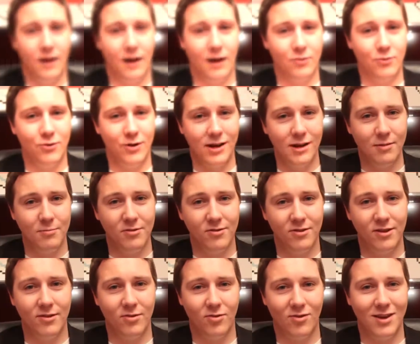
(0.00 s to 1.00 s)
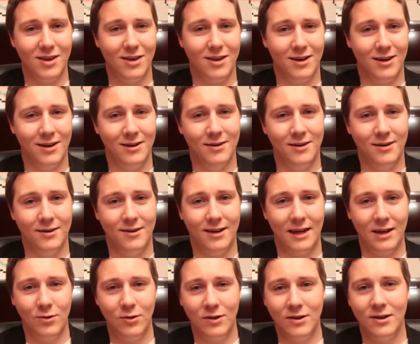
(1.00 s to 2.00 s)
Aktuell besitze ich ein
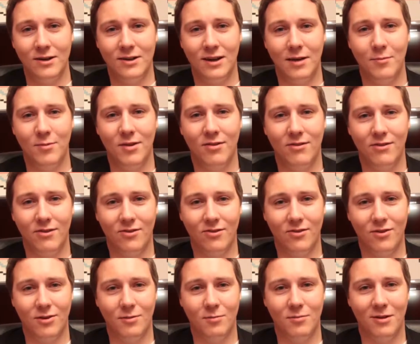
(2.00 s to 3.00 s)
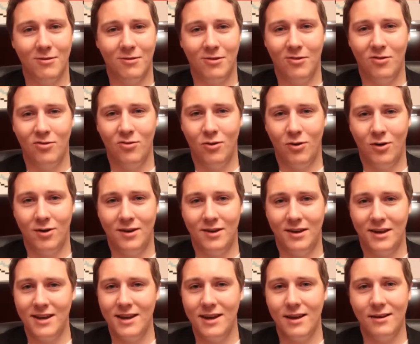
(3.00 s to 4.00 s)
Nintendo Entertainment System, das ist noch
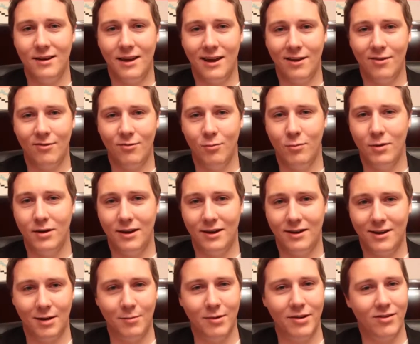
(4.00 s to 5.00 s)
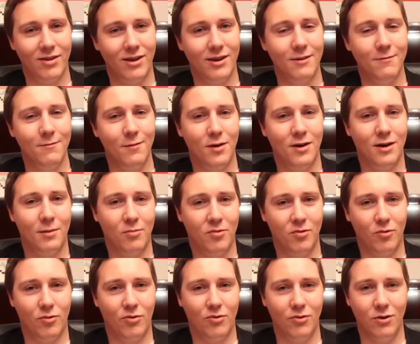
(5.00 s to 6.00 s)
die NES, womit ich damals angefangen habe
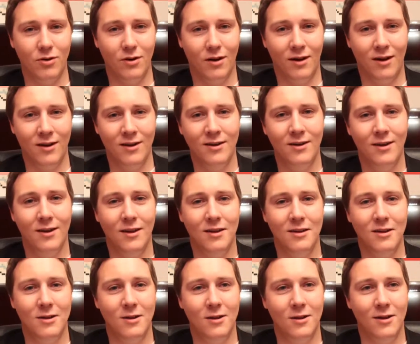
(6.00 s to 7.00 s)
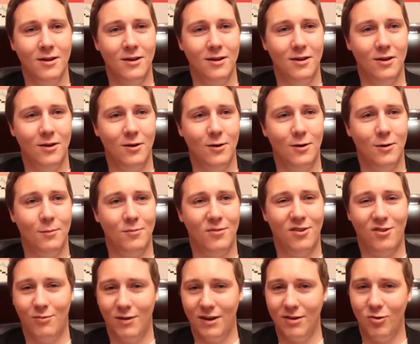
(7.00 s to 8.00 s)
zu zocken. Ähm,
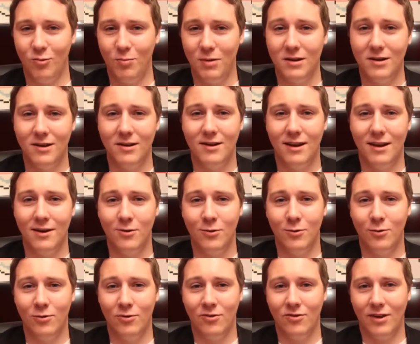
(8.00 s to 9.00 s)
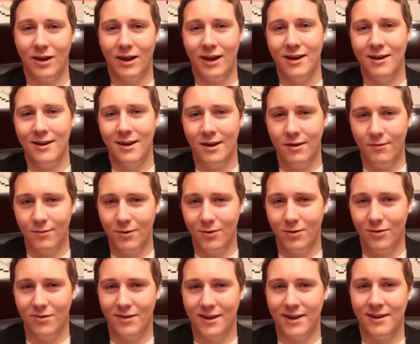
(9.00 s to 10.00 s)
zwei Super Nintendos, eine
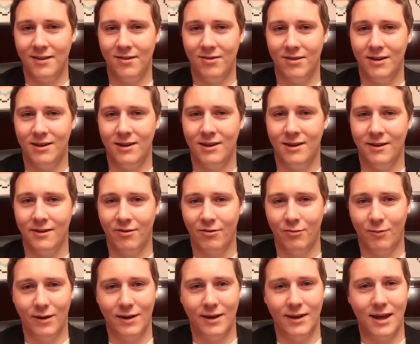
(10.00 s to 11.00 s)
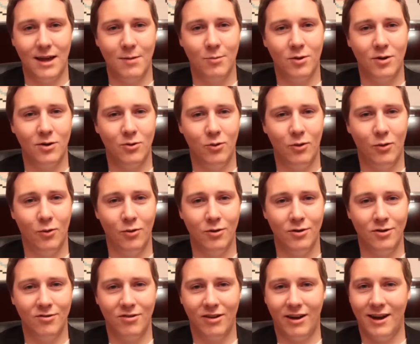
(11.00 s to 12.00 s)
N64, zwei Game Boy
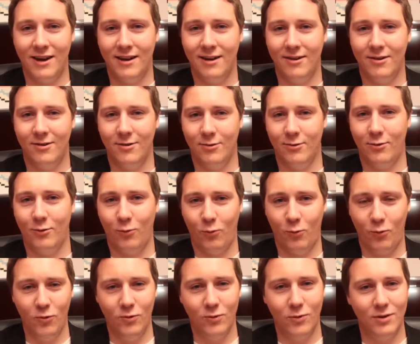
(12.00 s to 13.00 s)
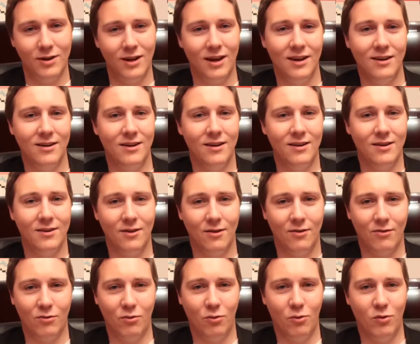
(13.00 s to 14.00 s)
Colors, einer ist grün und der andere
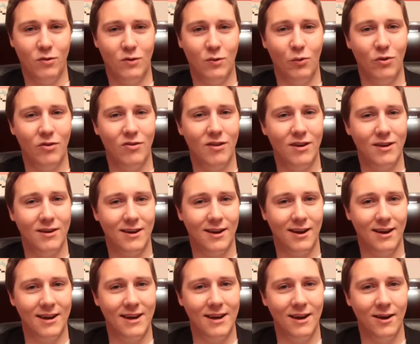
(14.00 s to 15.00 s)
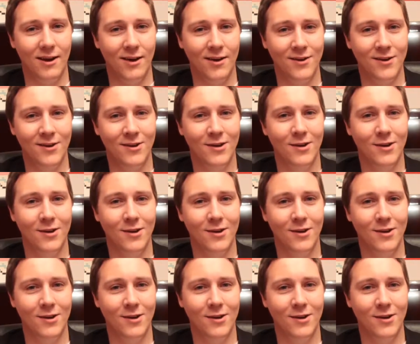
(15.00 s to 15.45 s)
ist so durchsichtig lila.